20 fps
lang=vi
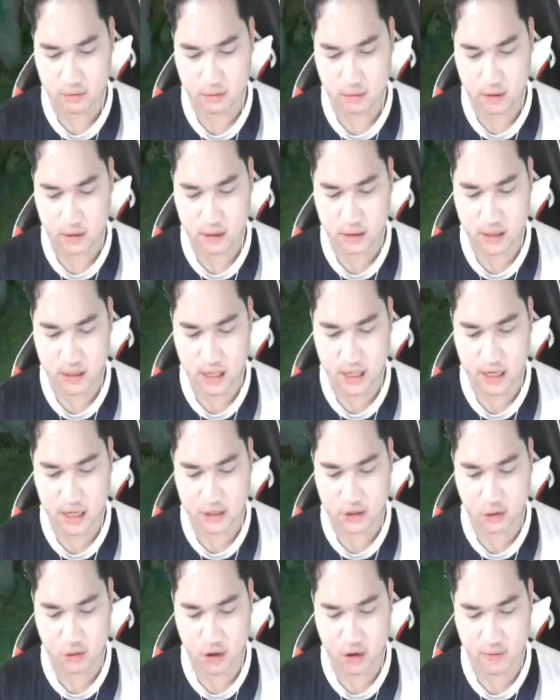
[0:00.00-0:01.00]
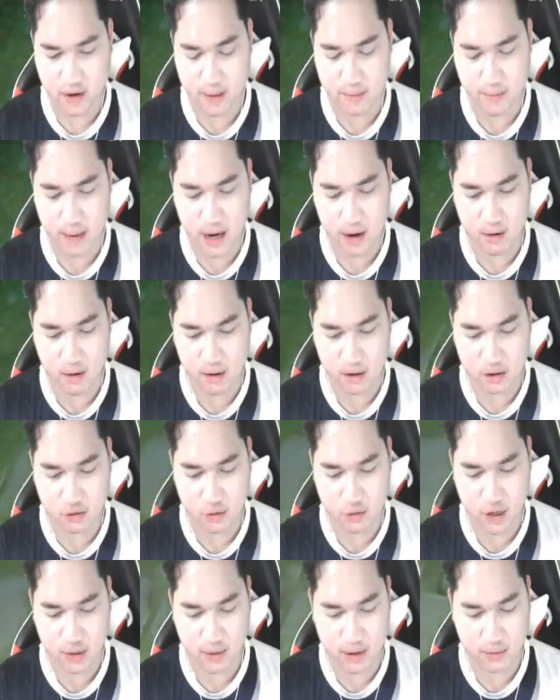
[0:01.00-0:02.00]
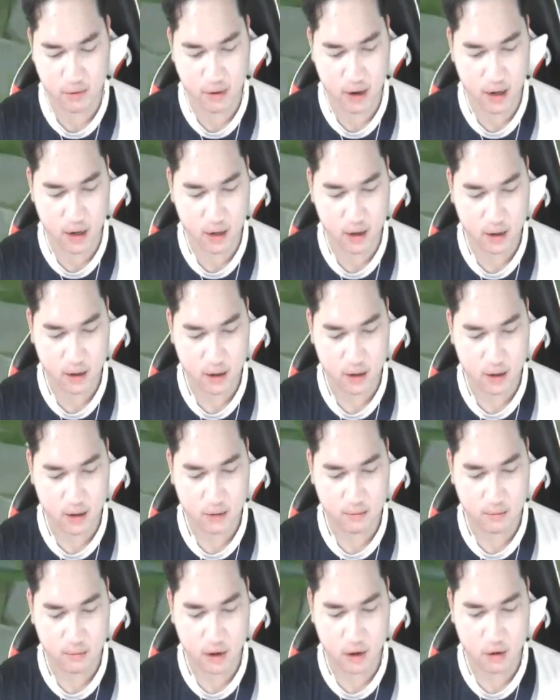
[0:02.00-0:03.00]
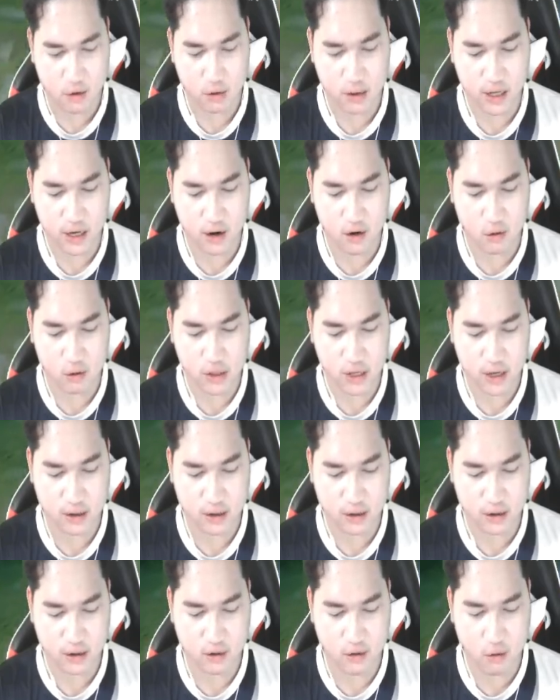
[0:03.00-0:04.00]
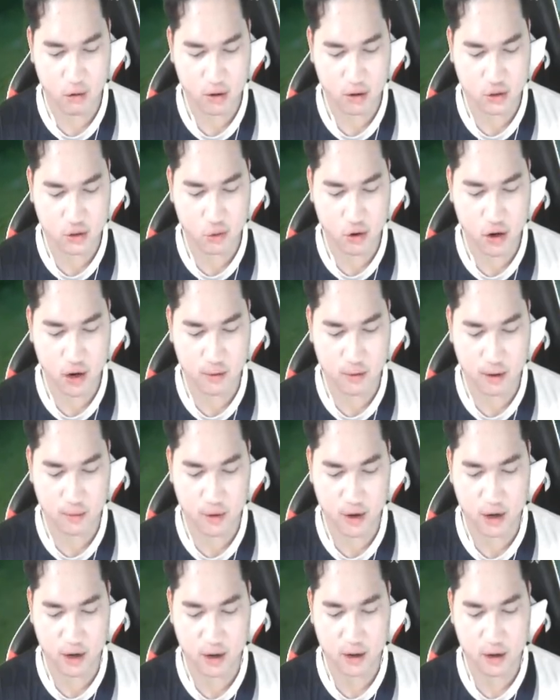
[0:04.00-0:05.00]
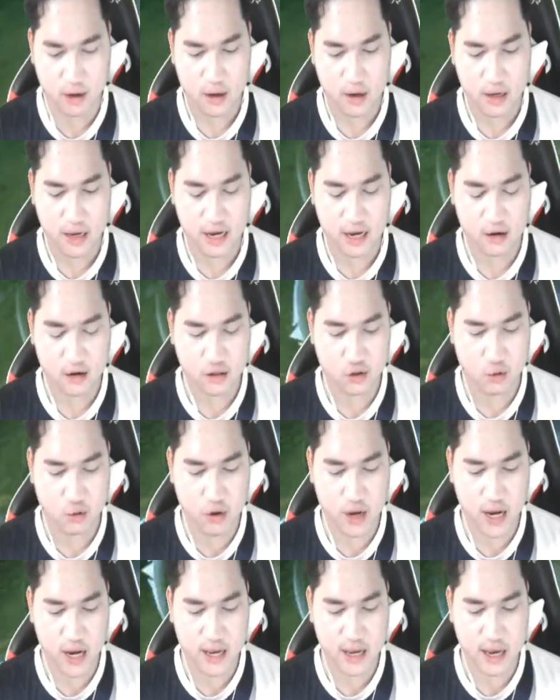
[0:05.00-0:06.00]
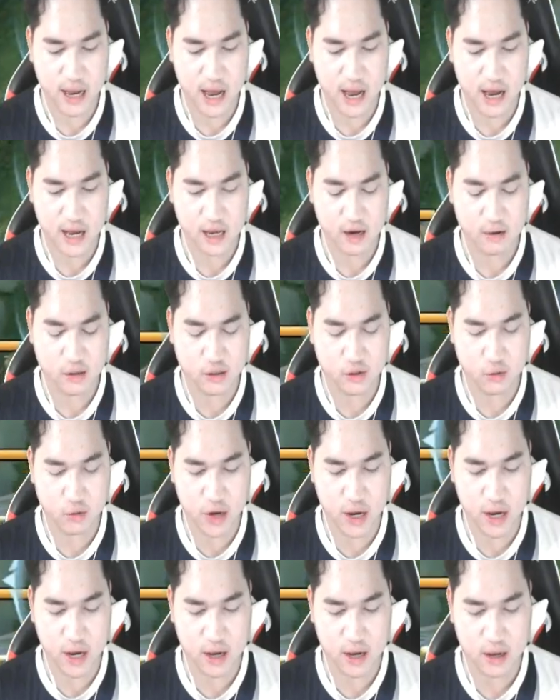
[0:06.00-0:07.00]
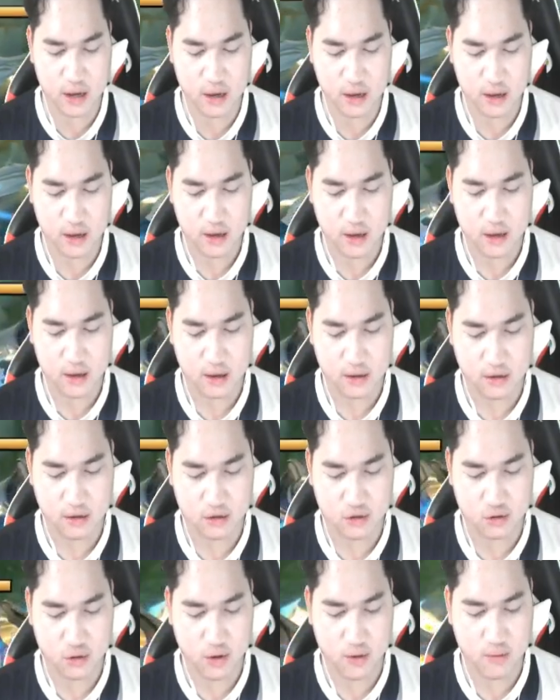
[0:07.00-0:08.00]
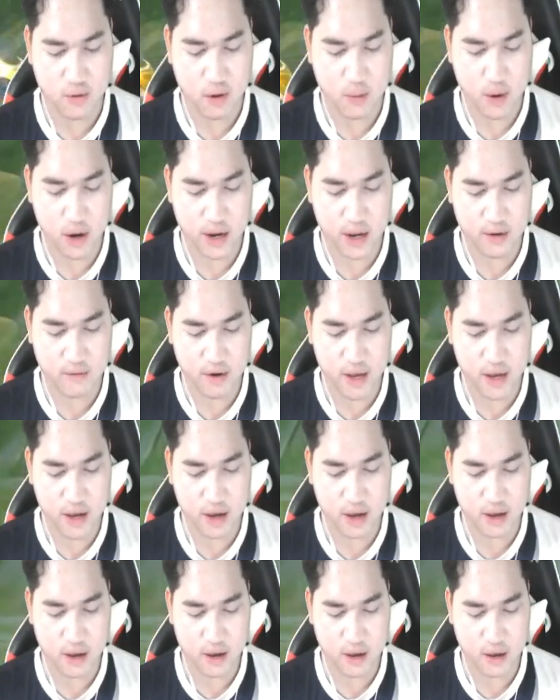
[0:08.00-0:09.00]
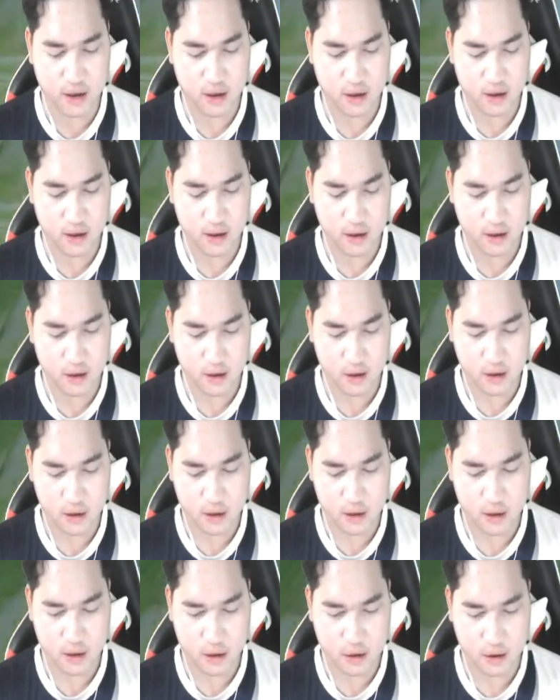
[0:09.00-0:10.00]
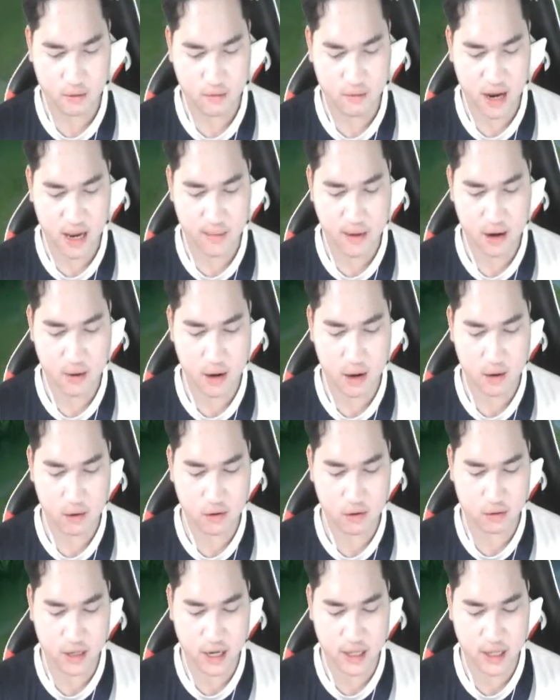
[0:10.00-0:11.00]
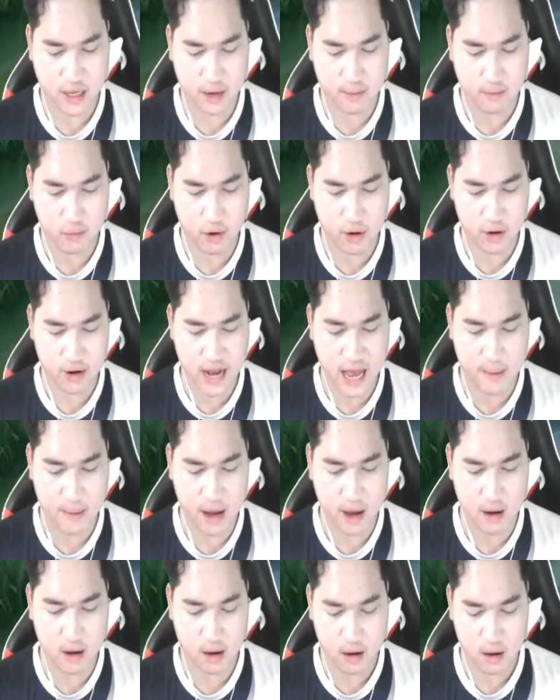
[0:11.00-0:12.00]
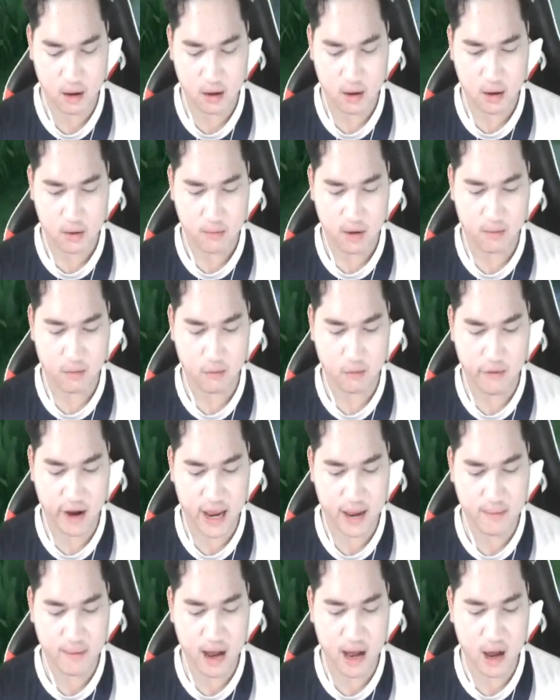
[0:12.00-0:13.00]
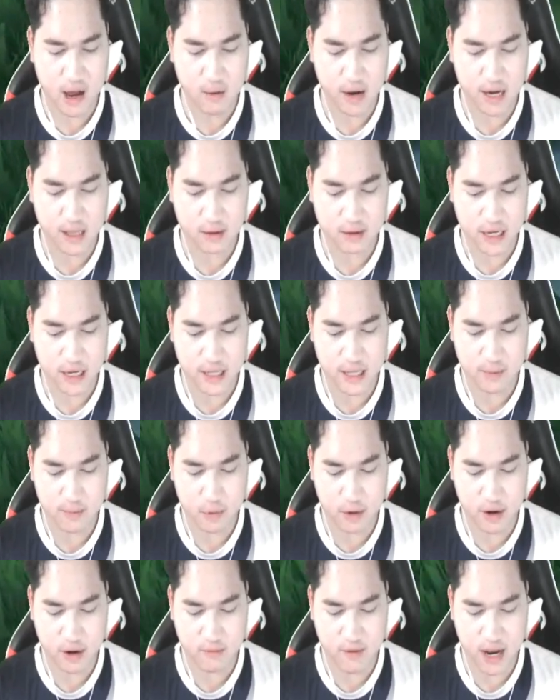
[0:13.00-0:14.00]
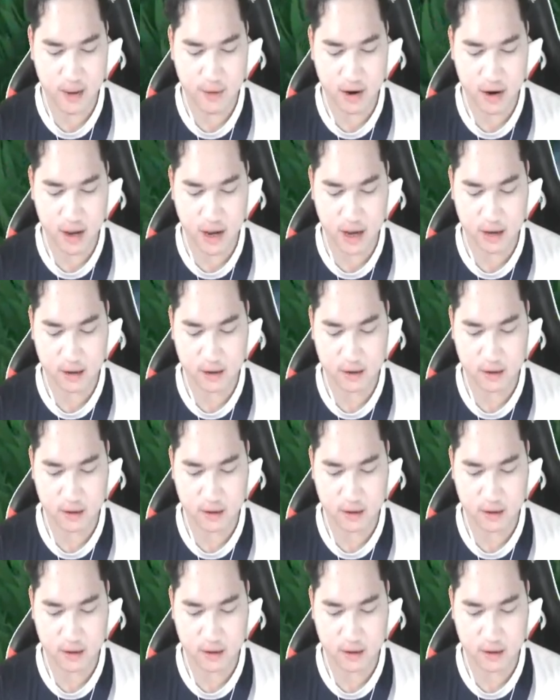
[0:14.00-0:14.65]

mà thơ say để chú kì bay bà co nó chuối như đầm quật à mà cô thì à, cô thì à. Ừ, cố nhọt chuối là đầm dừng dạ nhọt chuối á dạ hái nhọt chuối á nhọt chuối vô ba kêu quá nha vay máu ấy tôi thấy điếc muốn đã máu thôi vay máu vay tôi thấy điếc phú này vay máu nè